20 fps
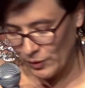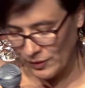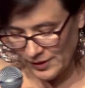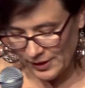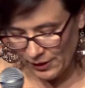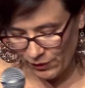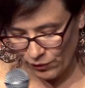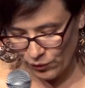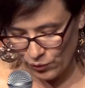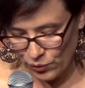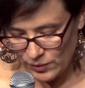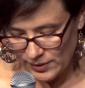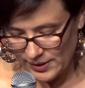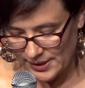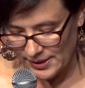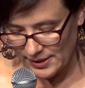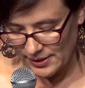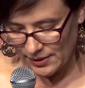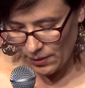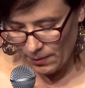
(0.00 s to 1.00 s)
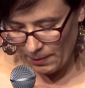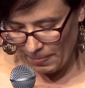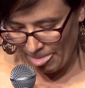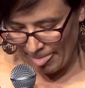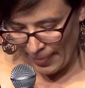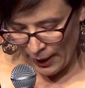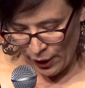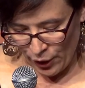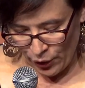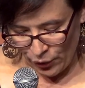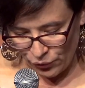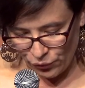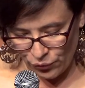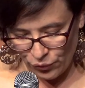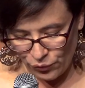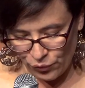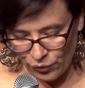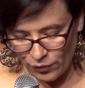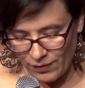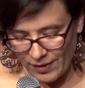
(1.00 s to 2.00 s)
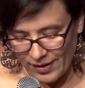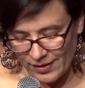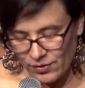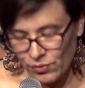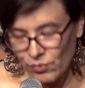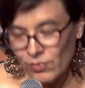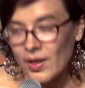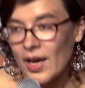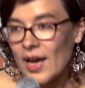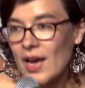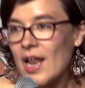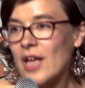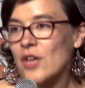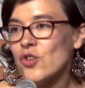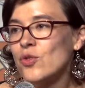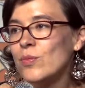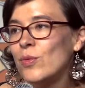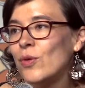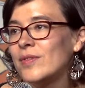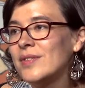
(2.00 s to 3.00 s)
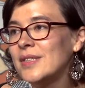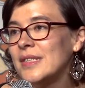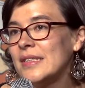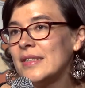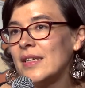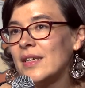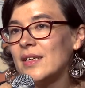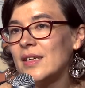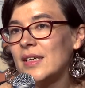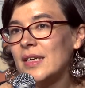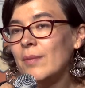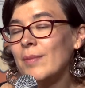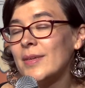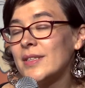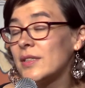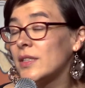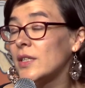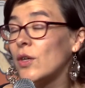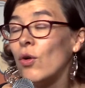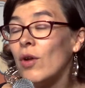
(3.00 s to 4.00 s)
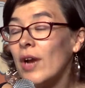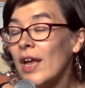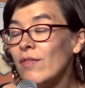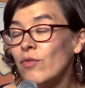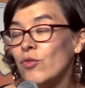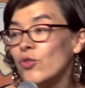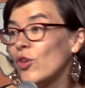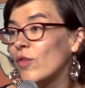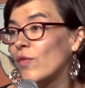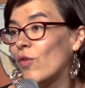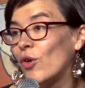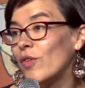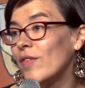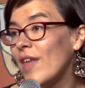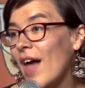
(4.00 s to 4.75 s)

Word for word: pense qu'il faut aussi, euh, de toute façon, très largement distinguer bah, ce qui relève d'une œuvre